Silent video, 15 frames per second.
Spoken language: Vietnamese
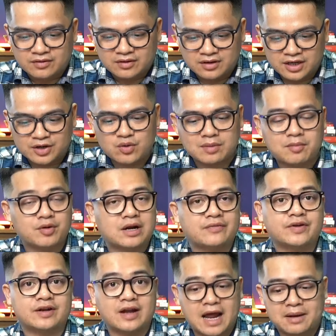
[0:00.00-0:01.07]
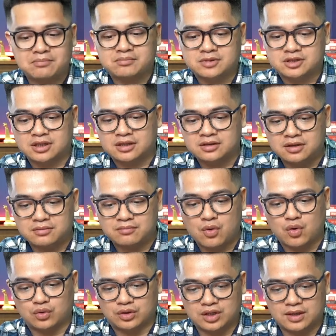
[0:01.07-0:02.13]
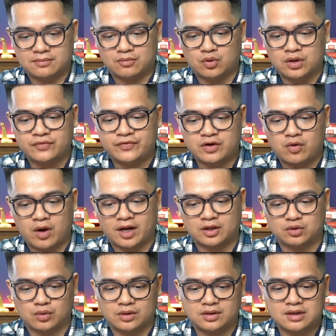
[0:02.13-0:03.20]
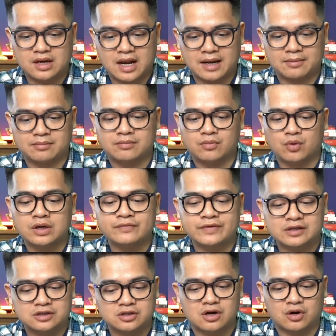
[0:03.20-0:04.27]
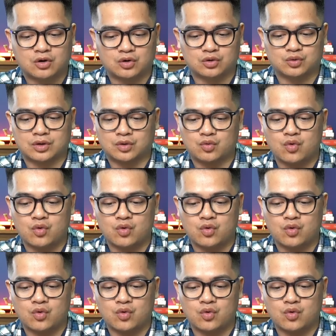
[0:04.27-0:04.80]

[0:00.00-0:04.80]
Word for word: Liên đoàn bóng đá Việt Nam chính thức bổ nhiệm huấn luyện viên Hoàng Anh Tuấn làm huấn luyện viên trưởng của đội tuyển